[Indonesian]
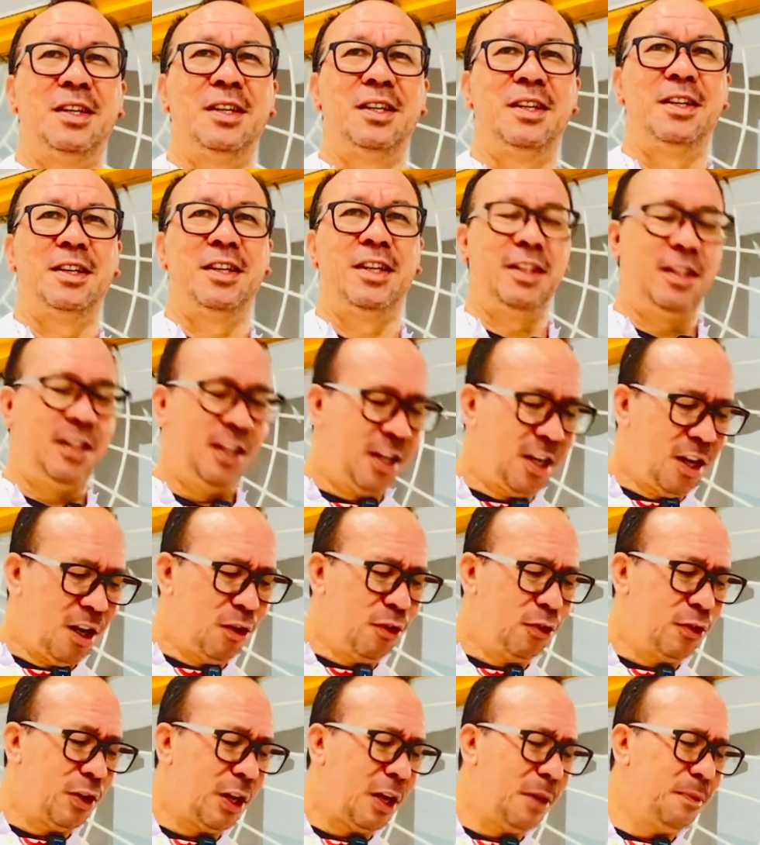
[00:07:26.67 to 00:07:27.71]
Nanti
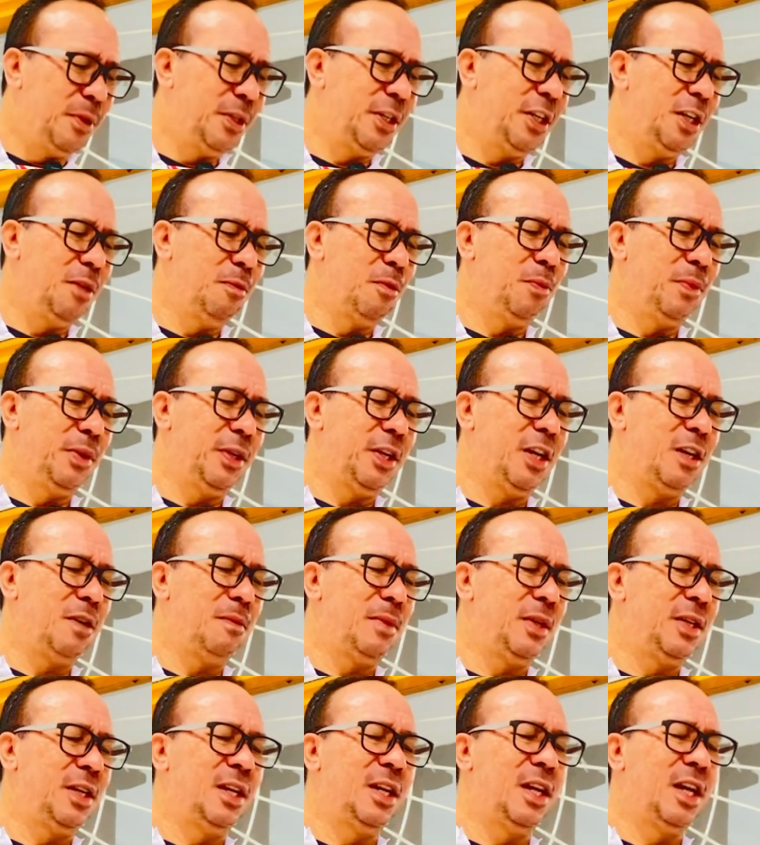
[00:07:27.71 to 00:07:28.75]
kalau habis ini mau pindah ke
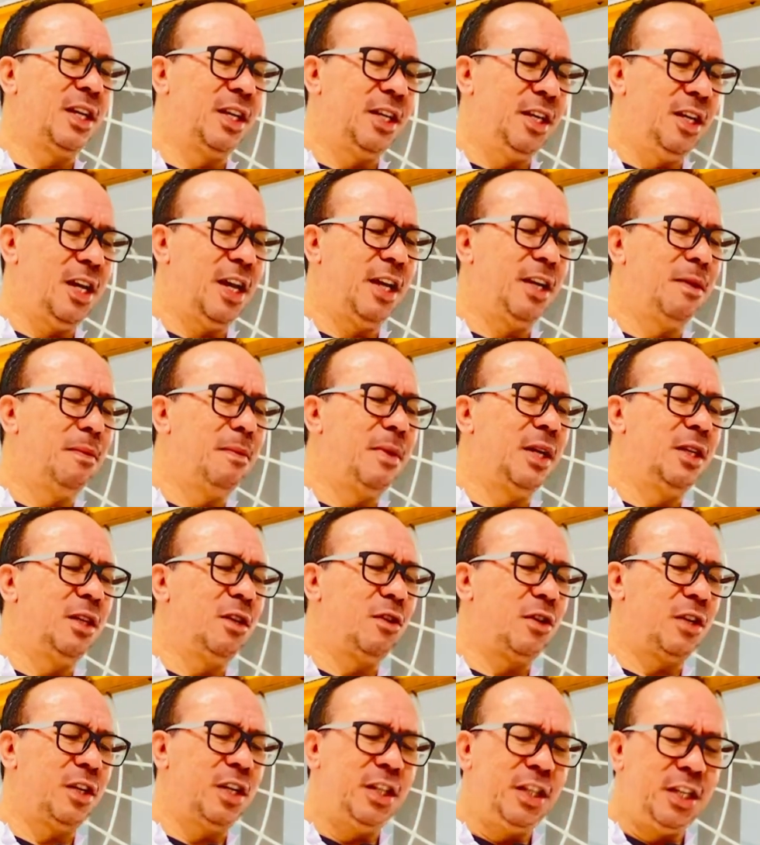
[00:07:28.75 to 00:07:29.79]
mana lagi, ada banyak
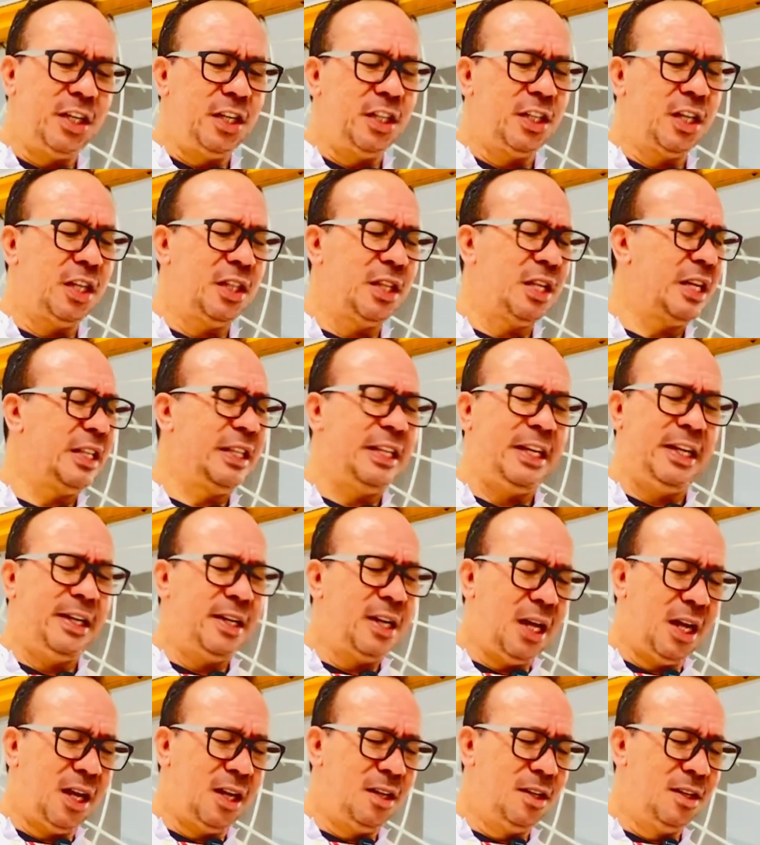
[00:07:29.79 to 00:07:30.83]
orang. Nanti kita antar
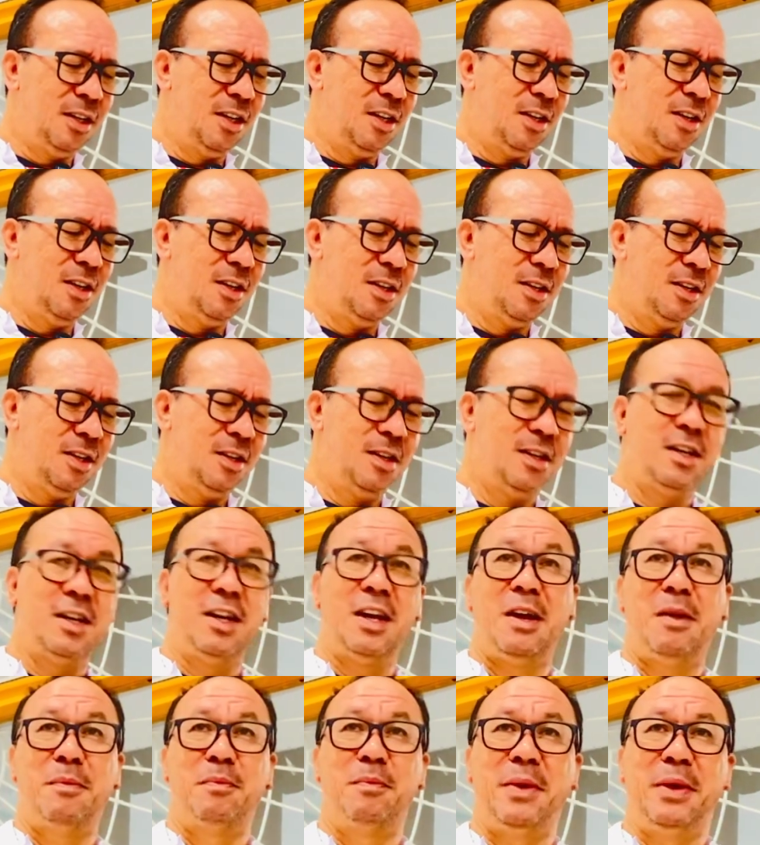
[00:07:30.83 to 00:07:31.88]
tidak.
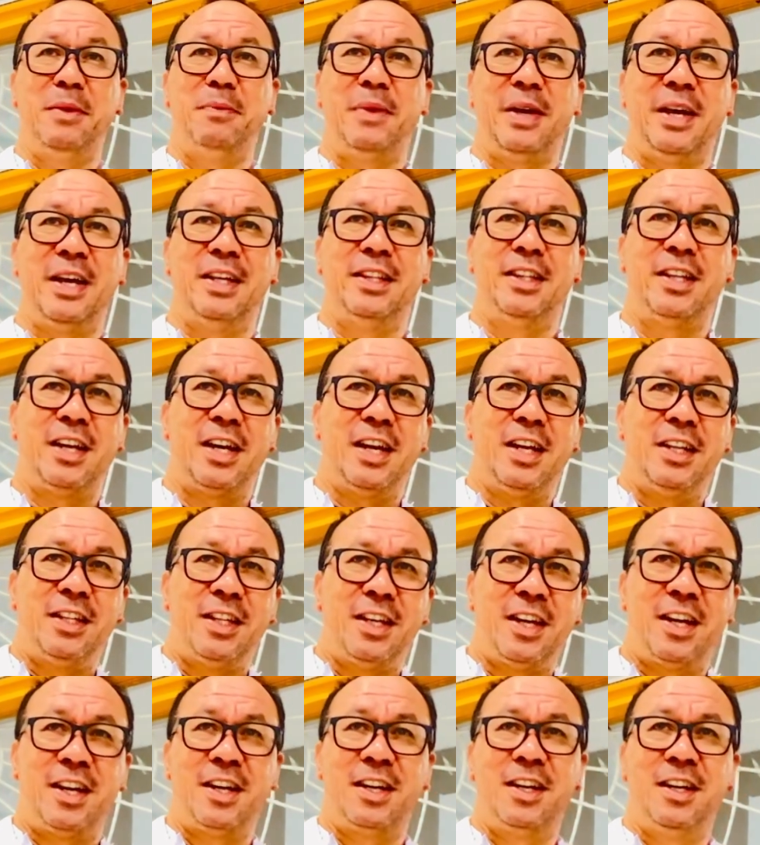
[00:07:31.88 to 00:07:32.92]
Ngapain pakai
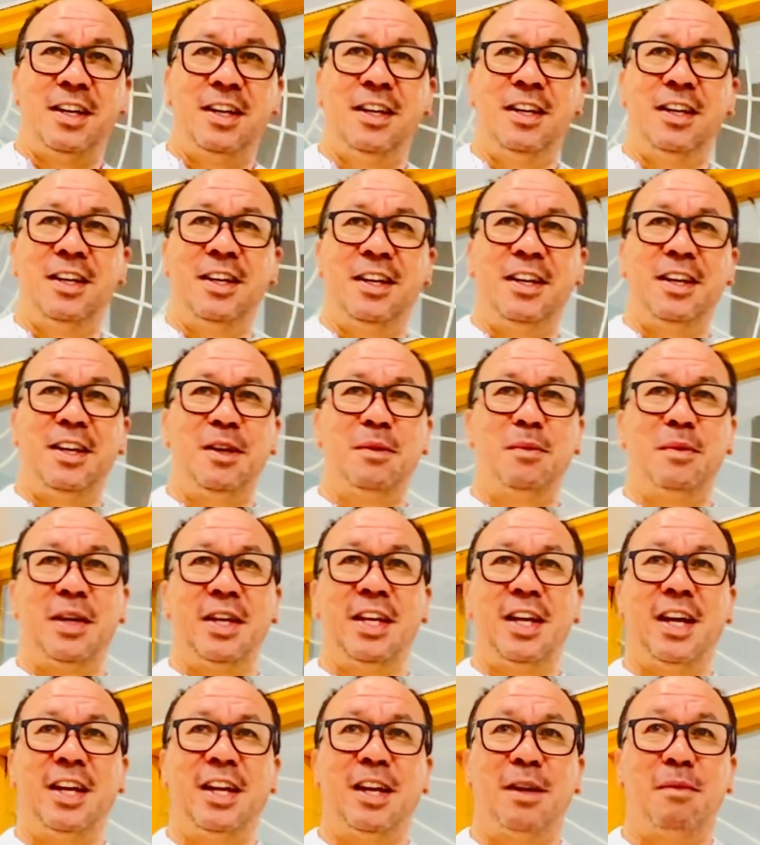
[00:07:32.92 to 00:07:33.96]
antar-antar?
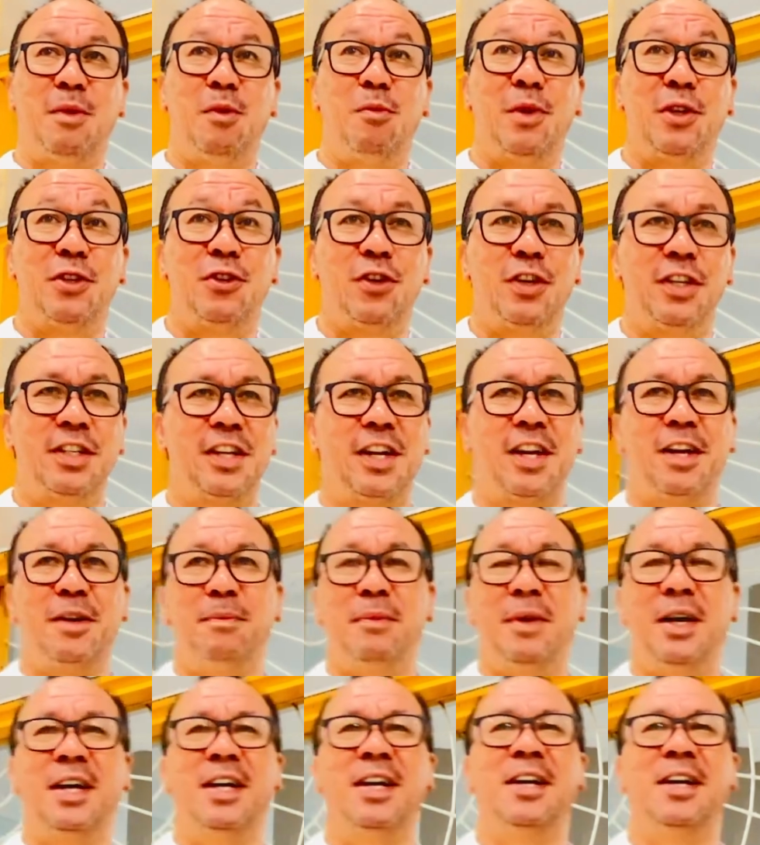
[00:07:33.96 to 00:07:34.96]
Emangnya anak mau masuk asrama.